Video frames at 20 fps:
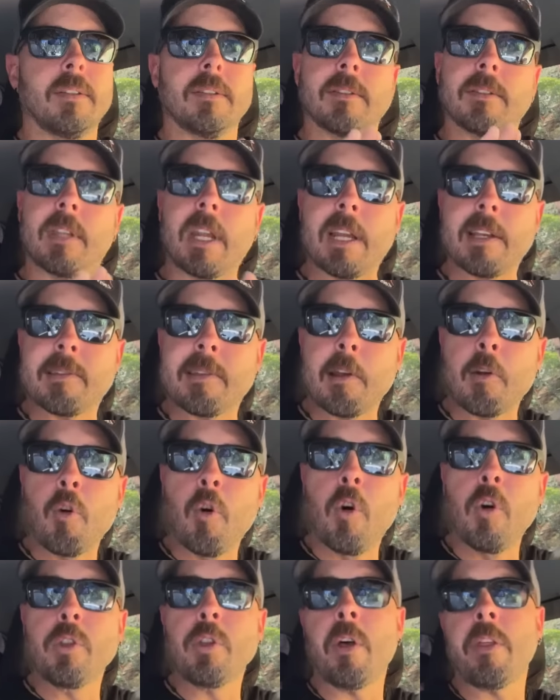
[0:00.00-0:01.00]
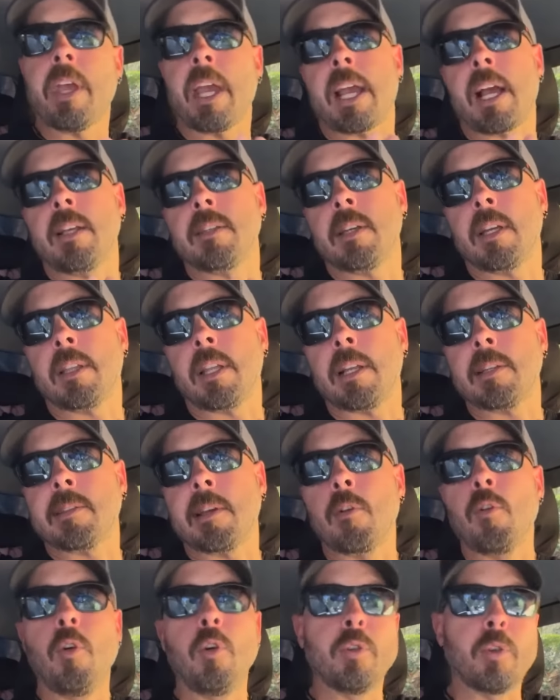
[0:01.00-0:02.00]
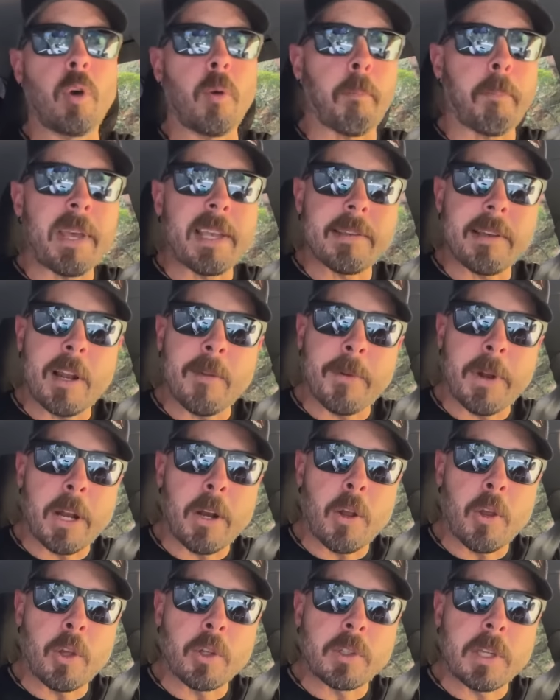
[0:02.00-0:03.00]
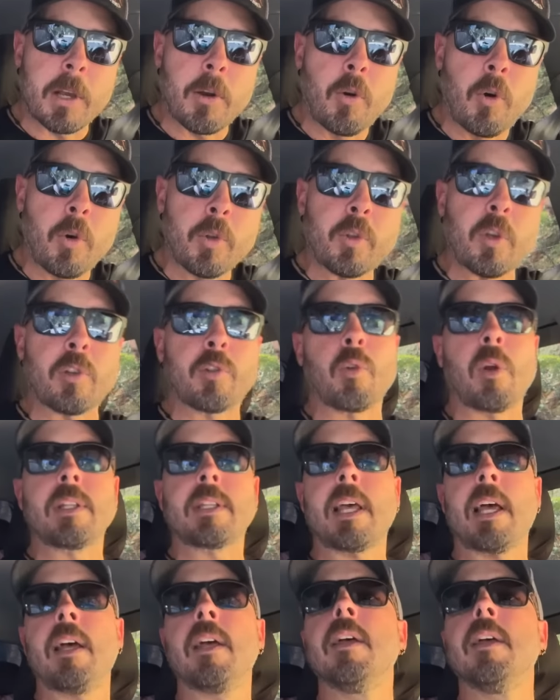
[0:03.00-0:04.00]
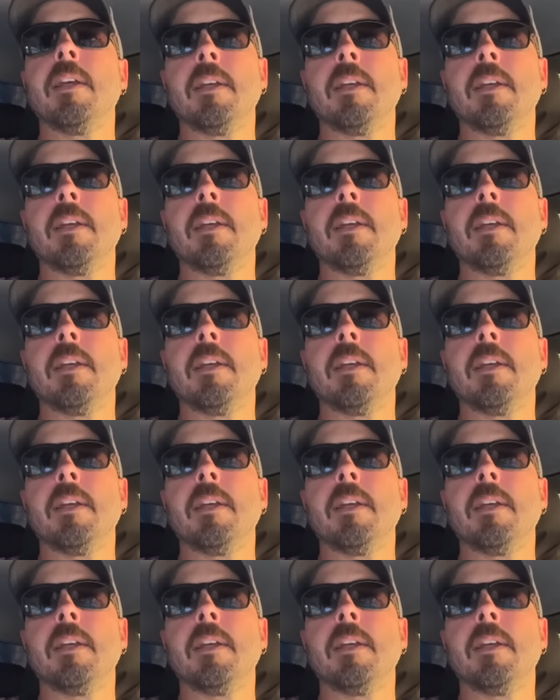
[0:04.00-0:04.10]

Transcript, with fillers: 3 segundos, descansas 3 segundos, pisa el freno 2 segundos, sueltas